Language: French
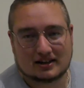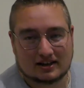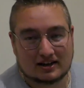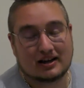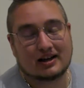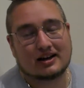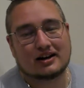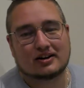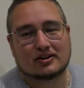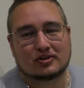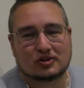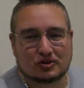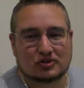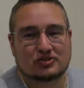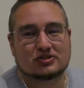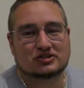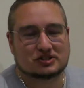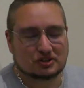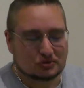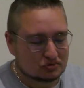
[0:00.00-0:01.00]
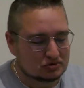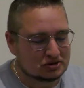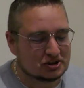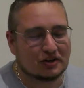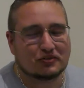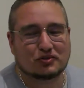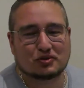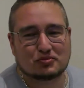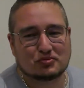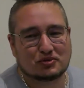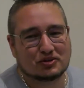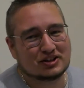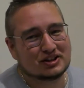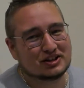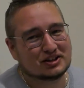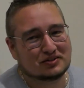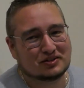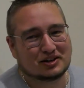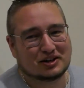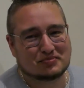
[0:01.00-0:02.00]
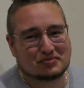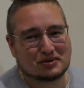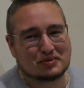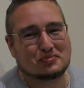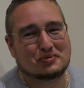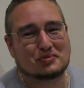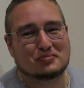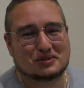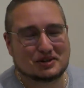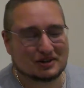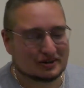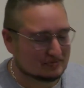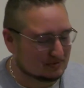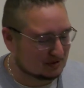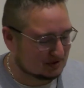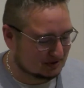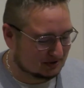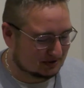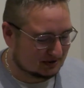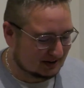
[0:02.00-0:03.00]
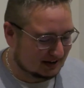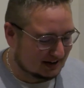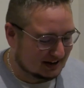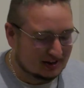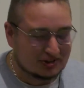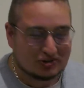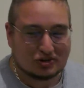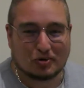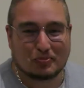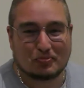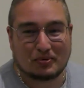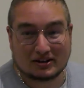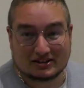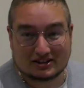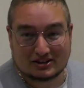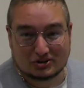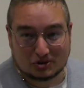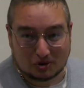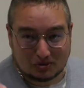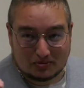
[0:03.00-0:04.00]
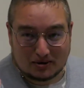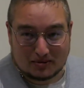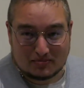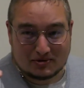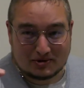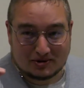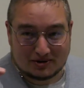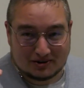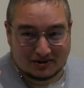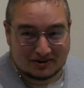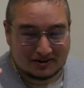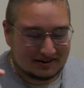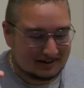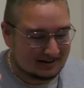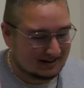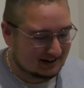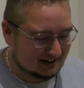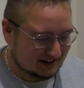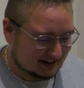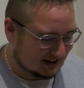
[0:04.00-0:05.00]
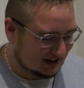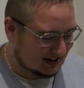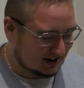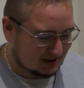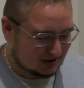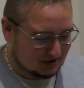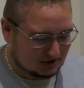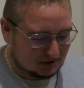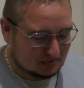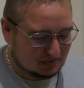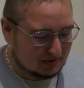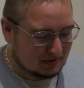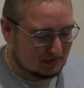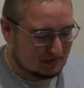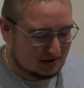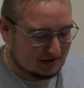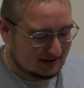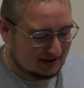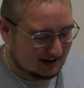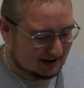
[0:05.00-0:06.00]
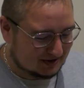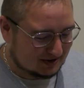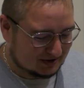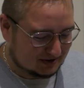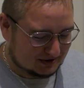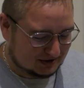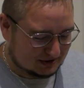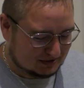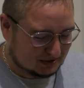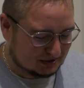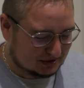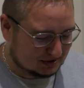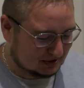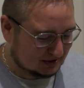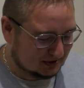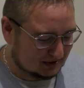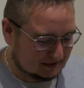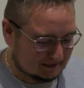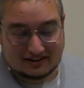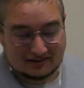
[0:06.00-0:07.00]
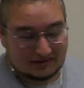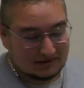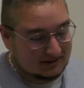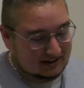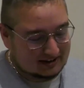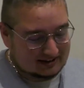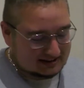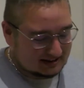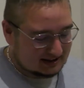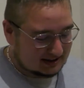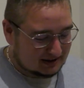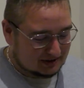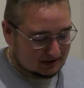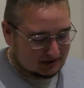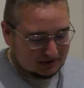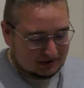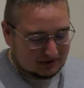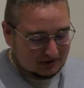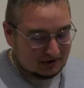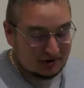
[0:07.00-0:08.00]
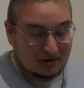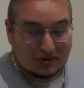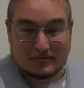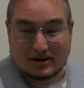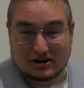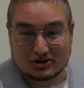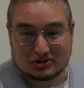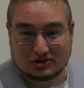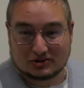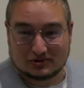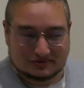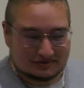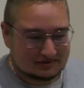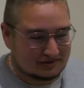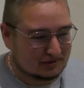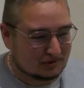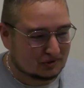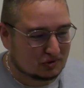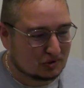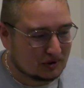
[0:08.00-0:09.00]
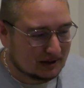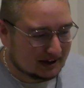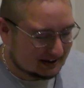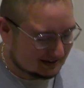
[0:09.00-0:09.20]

Et là, c'est nous qui avons demandé d'avoir un plat plus petit, hein, parce que si on partait sur le même... Euh, level, euh, je pense qu'on décédait en, en marchant, on roulait.